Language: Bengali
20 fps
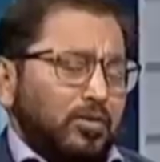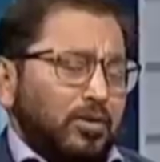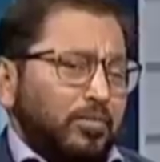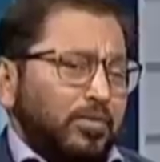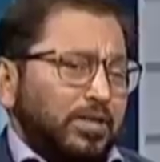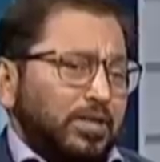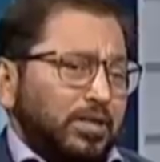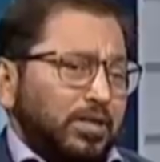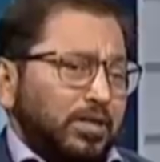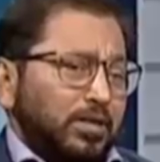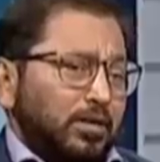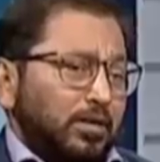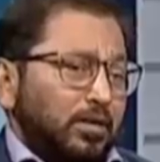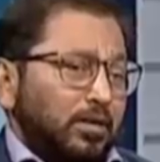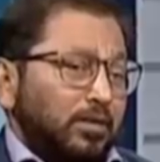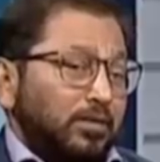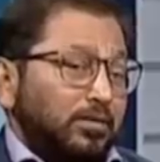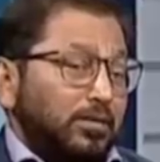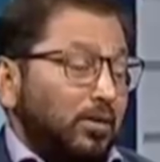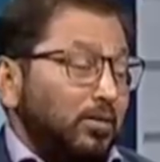আমাদের
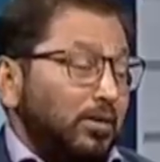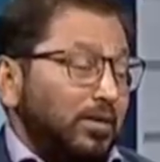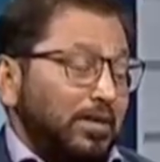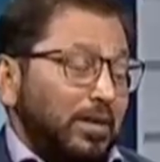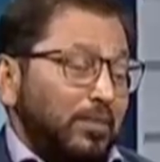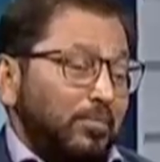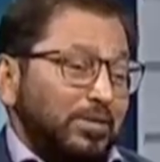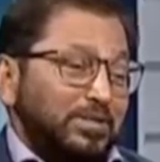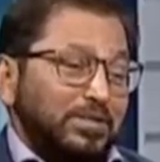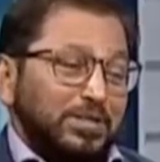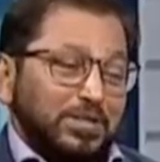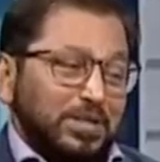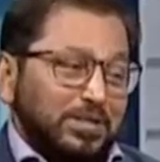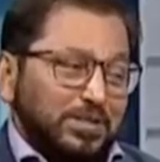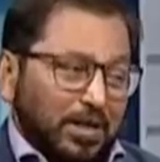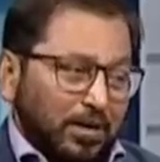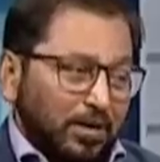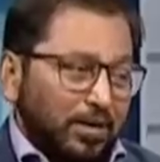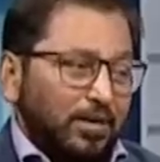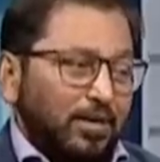তাহলে আমরা যেটা
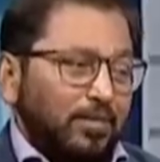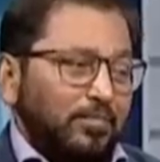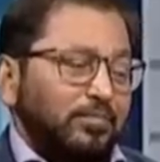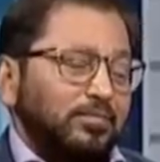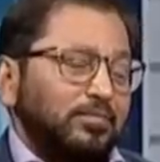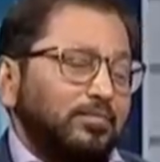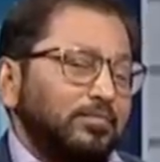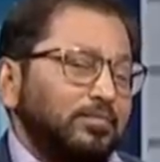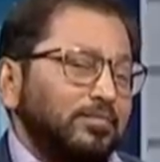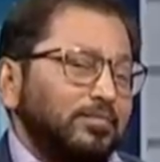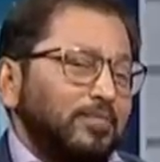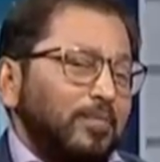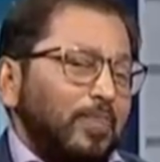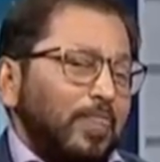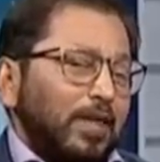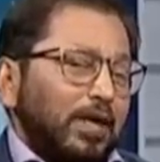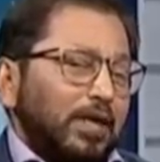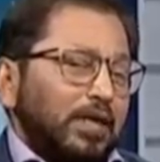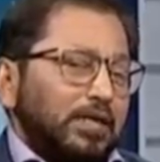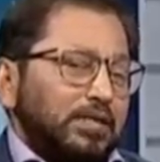জানলাম
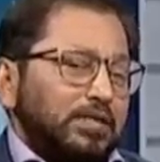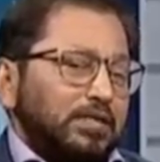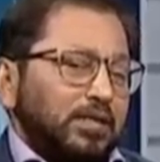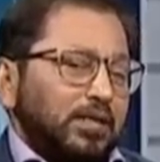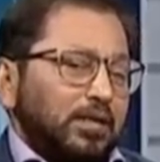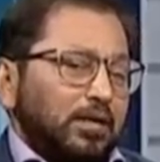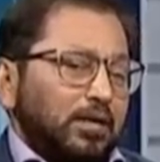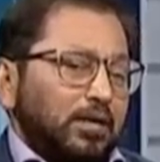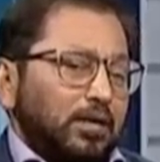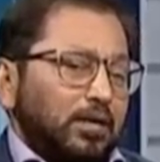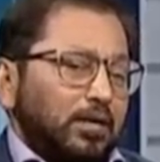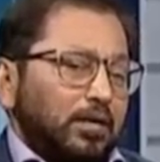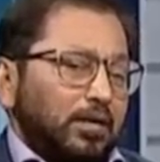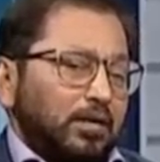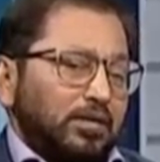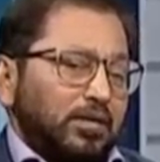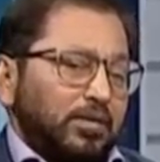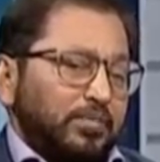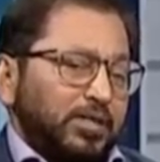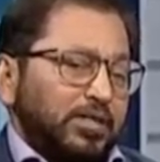যে
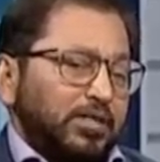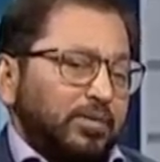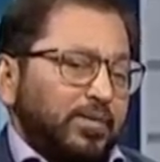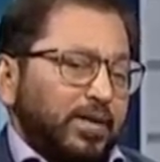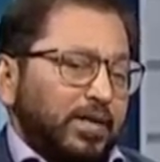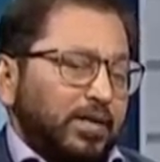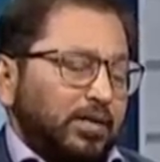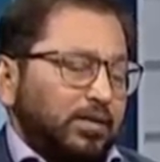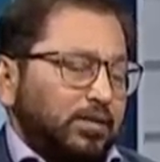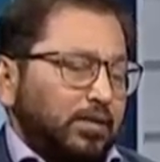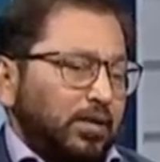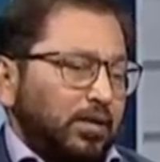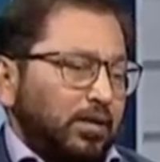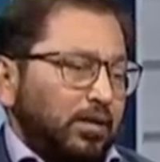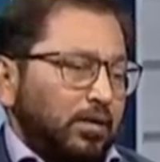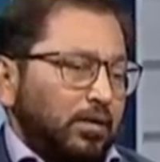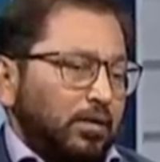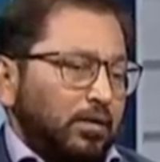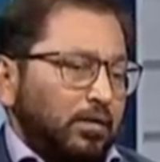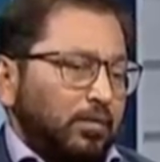এদের বেশিরভাগ ক্ষেত্রেই
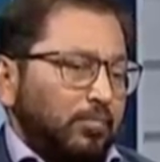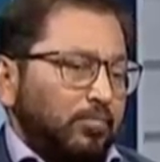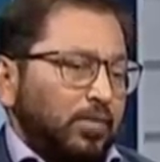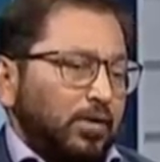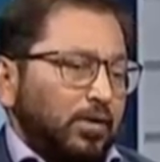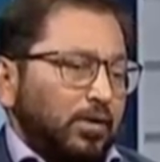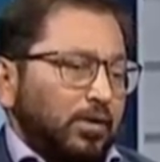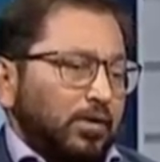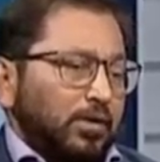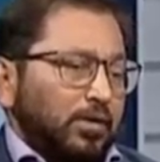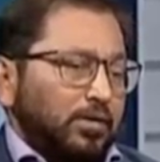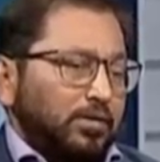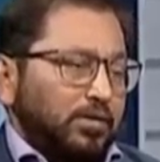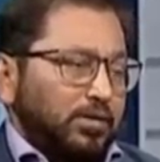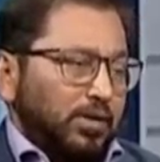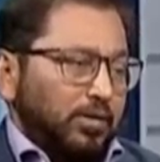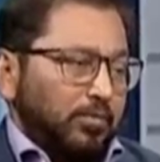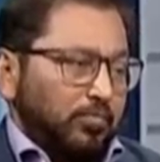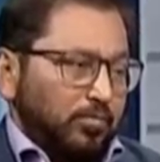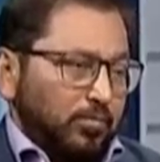
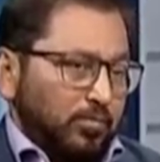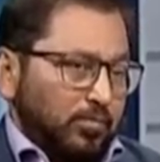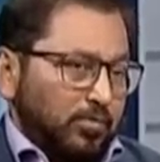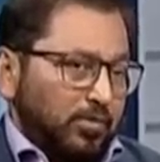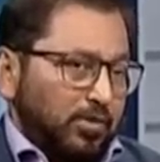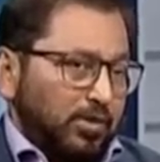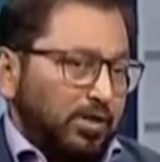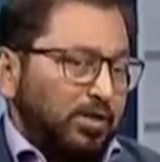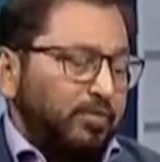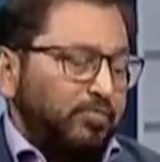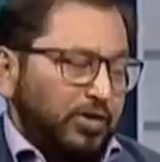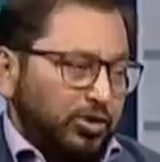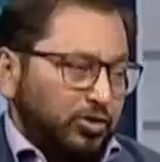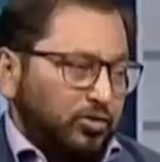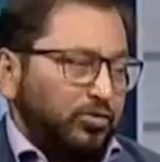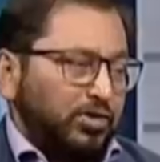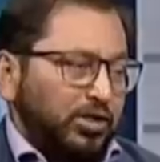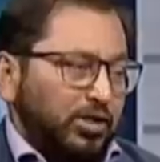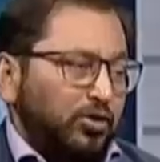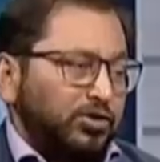যে
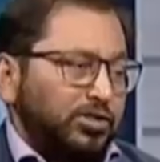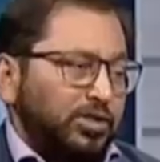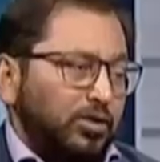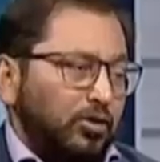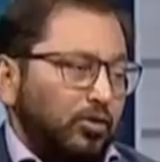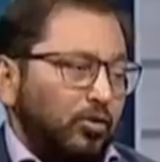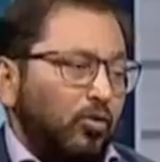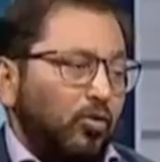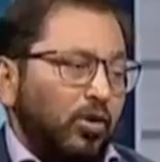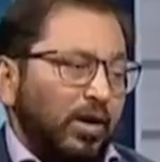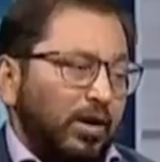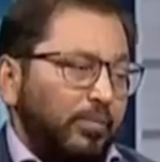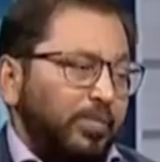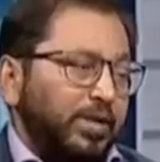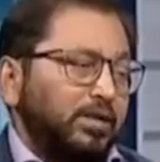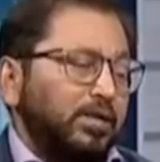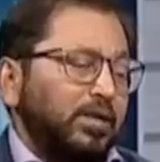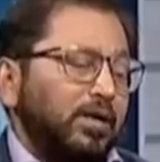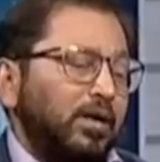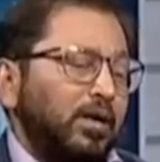ইনফেকশন থেকে হয় সেটা হলো গলা
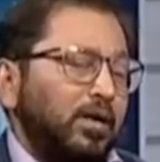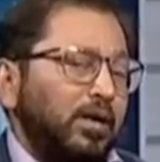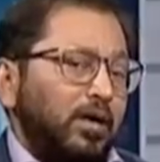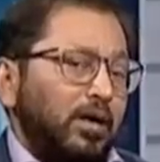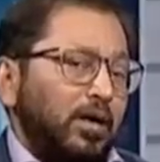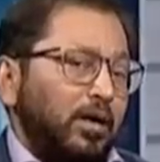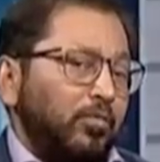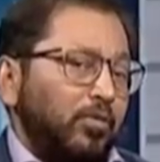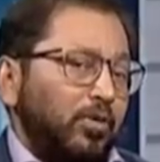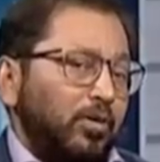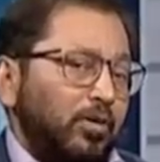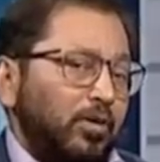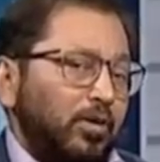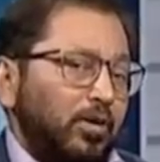ব্যথা এবং